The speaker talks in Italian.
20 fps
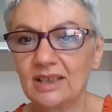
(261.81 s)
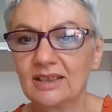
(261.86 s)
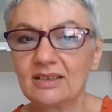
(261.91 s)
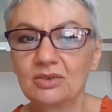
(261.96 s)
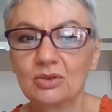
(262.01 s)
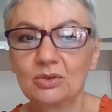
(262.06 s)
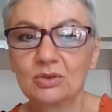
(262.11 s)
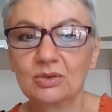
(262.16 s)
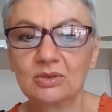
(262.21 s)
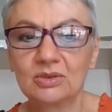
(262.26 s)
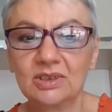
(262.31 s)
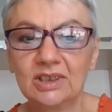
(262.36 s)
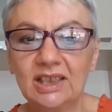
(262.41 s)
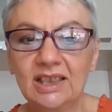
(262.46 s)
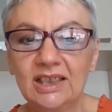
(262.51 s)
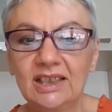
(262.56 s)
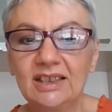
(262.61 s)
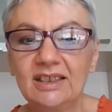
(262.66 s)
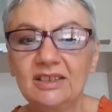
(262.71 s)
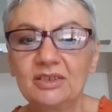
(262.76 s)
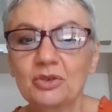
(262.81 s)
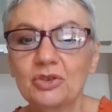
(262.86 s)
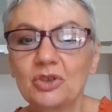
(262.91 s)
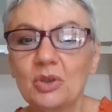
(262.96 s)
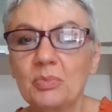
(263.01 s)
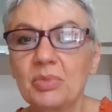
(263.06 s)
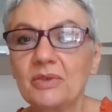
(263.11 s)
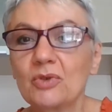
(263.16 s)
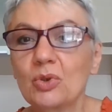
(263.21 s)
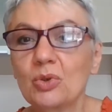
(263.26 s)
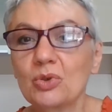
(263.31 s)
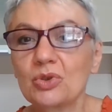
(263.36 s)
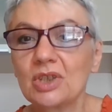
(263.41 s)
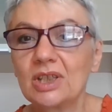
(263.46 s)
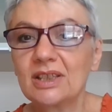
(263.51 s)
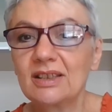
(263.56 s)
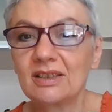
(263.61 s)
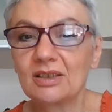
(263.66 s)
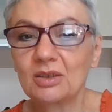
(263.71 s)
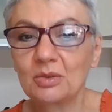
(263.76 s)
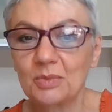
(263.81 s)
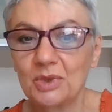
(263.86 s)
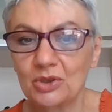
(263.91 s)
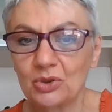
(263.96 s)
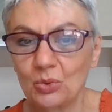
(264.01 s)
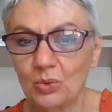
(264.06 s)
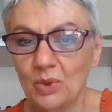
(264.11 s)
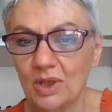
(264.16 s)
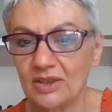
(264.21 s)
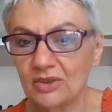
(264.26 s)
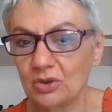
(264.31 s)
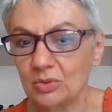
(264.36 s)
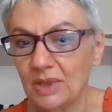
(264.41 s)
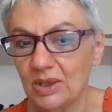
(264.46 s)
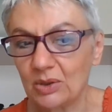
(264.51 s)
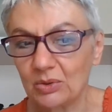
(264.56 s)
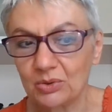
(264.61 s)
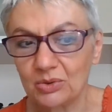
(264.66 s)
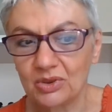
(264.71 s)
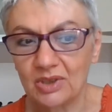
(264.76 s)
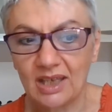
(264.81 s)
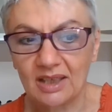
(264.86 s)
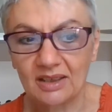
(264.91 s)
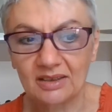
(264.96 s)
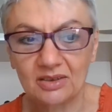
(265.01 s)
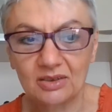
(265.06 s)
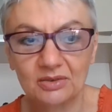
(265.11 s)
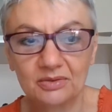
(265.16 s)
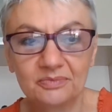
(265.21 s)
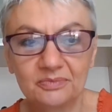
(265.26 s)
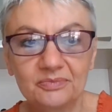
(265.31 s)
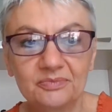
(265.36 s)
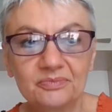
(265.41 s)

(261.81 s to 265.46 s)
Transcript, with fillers: adesso non sapevo cosa dire, ho messo questo, ma è uno scherzo.